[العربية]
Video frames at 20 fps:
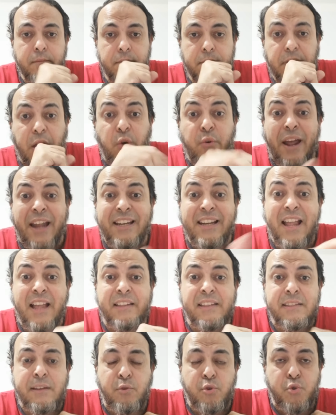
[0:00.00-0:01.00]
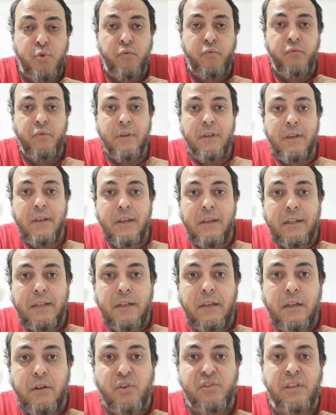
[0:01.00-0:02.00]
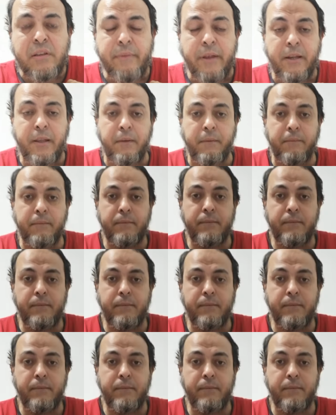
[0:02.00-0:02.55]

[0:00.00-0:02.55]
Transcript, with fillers: تعالوا نحلل الحديث ده ونشوف الرسول صلى الله عليه وسلم قال ايه